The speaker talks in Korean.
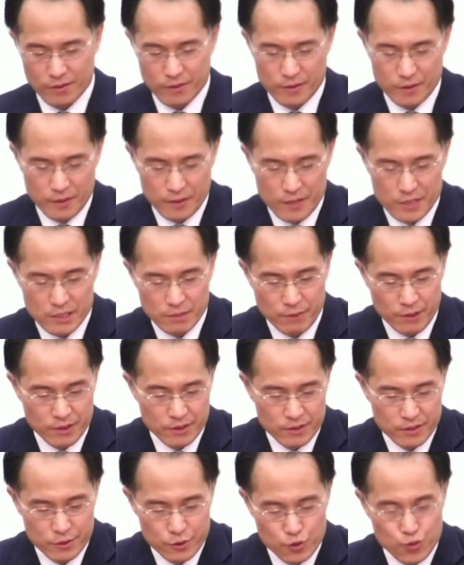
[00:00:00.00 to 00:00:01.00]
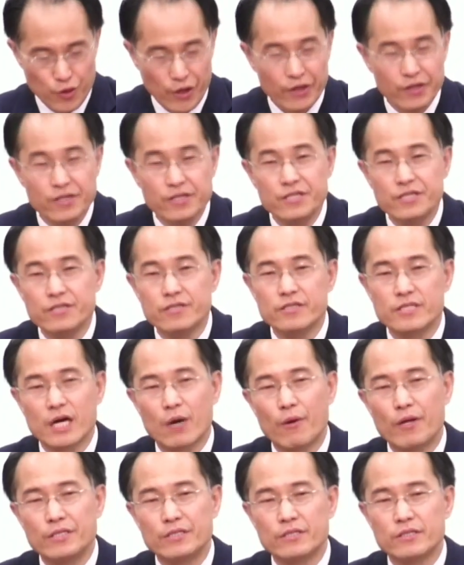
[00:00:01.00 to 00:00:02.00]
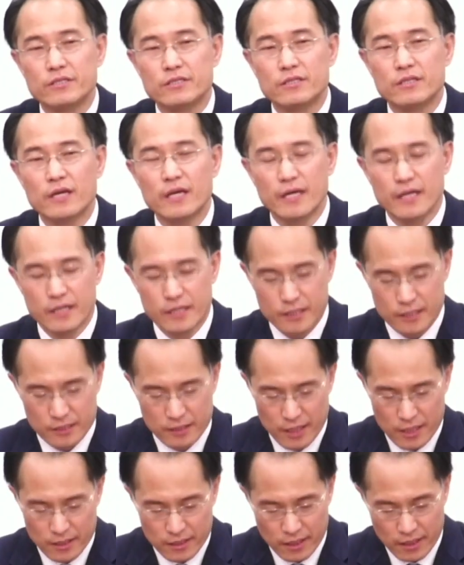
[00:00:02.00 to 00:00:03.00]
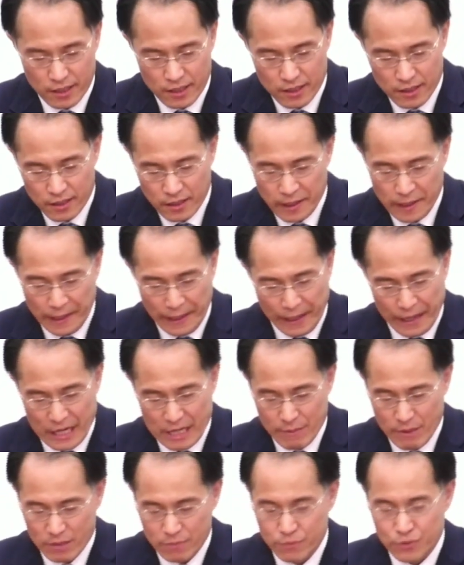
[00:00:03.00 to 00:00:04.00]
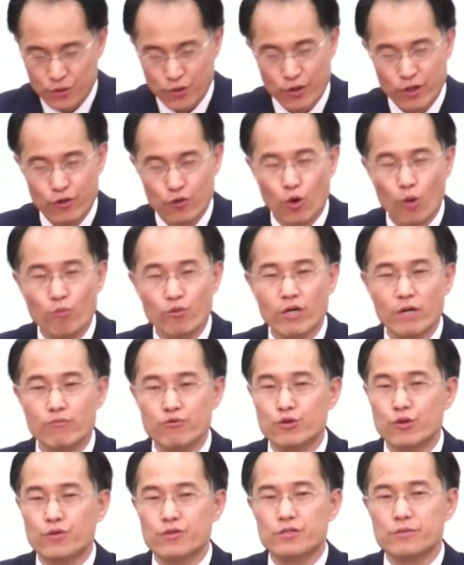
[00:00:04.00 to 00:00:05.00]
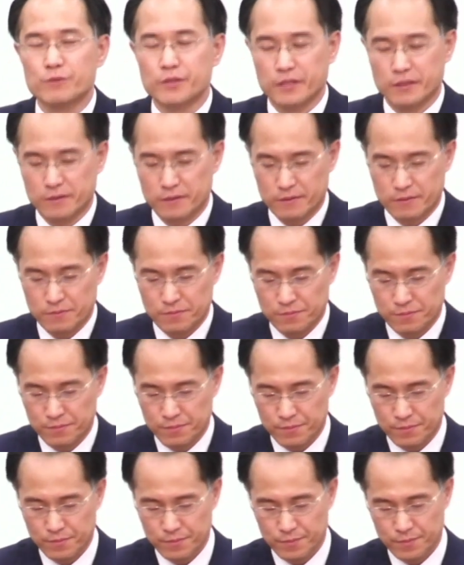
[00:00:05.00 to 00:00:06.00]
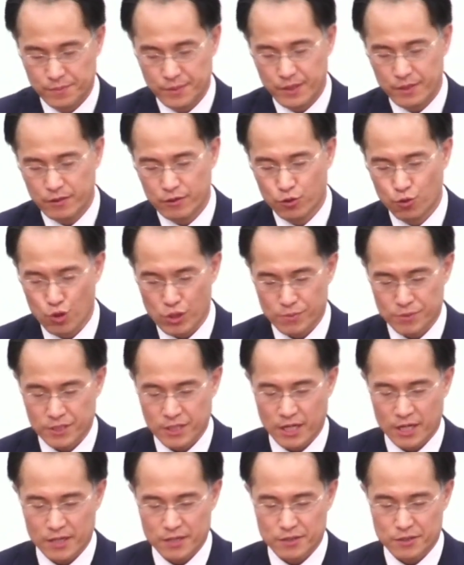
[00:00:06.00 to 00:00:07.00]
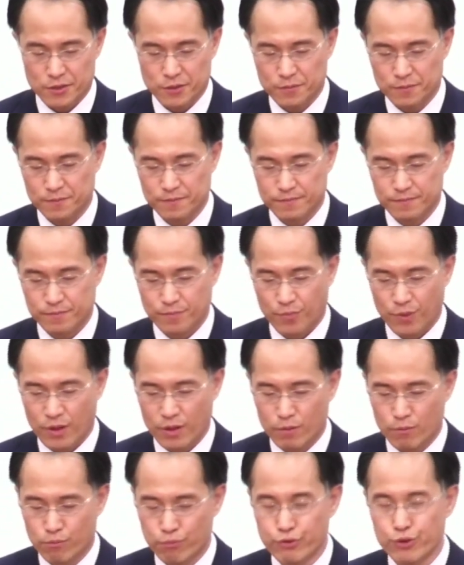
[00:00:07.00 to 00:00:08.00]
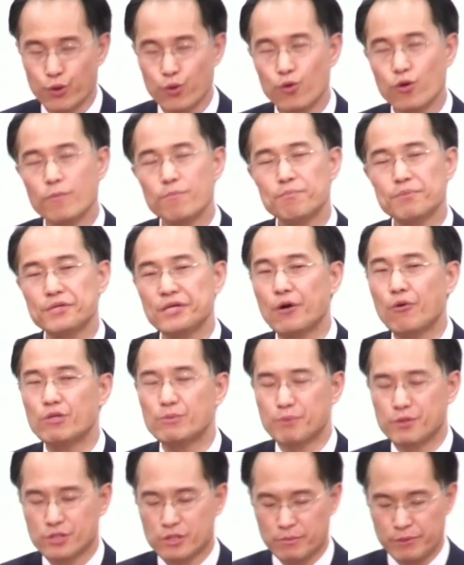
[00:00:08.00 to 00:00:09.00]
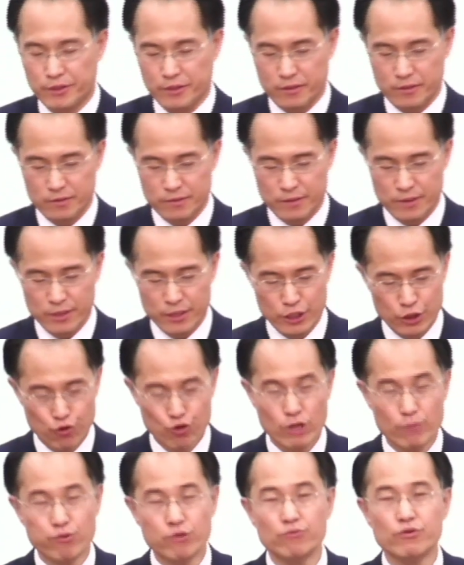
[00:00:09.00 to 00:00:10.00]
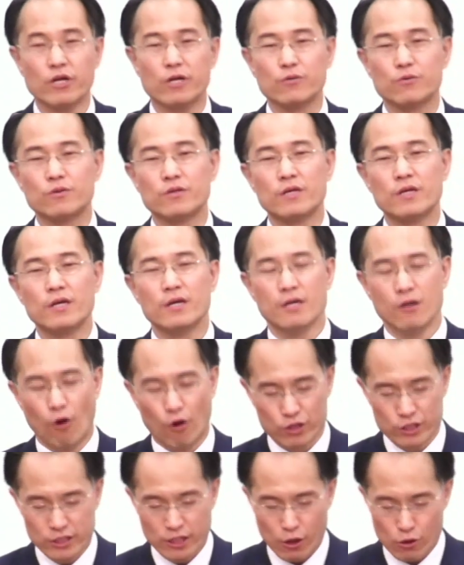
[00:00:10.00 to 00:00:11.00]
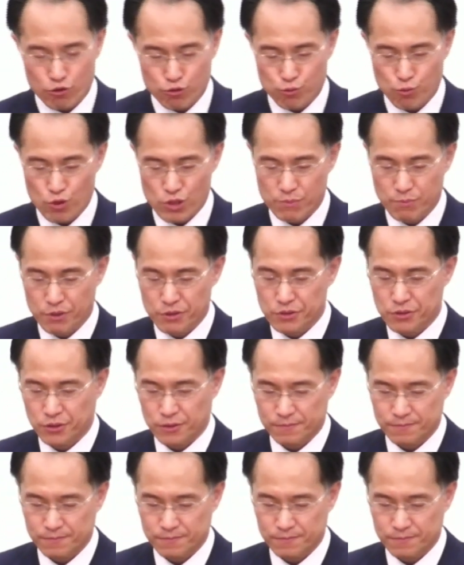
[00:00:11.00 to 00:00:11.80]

하지만 죄를 지은 상황에서는 그날따라 하나님의 음성이 너무나 무서웠습니다. 듣고 싶지가 않았어요. 무조건 피하고 싶었습니다. 이유를 불문하고 어딘가로 숨고 싶었어요.